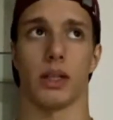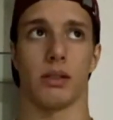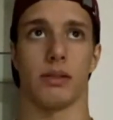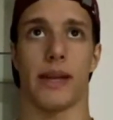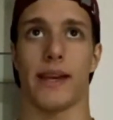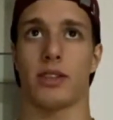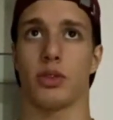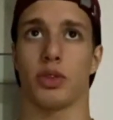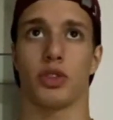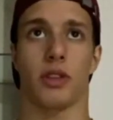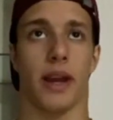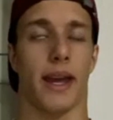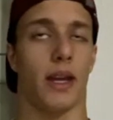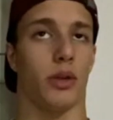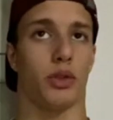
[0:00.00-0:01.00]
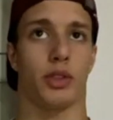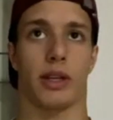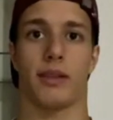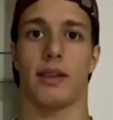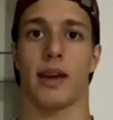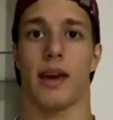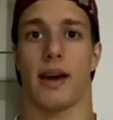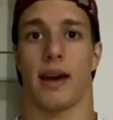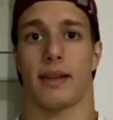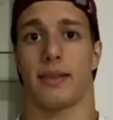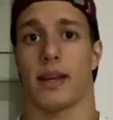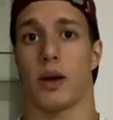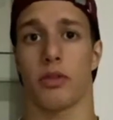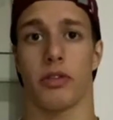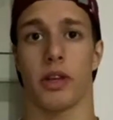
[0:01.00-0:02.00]
desde os treinos até,
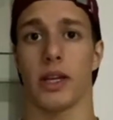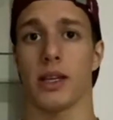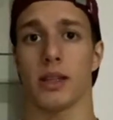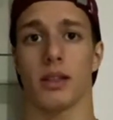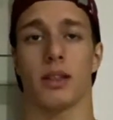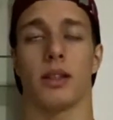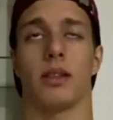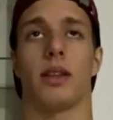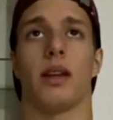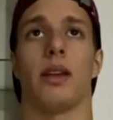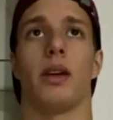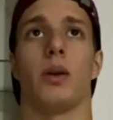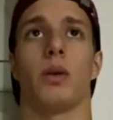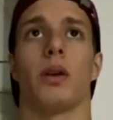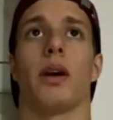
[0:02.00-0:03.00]
até o fim, entendeu?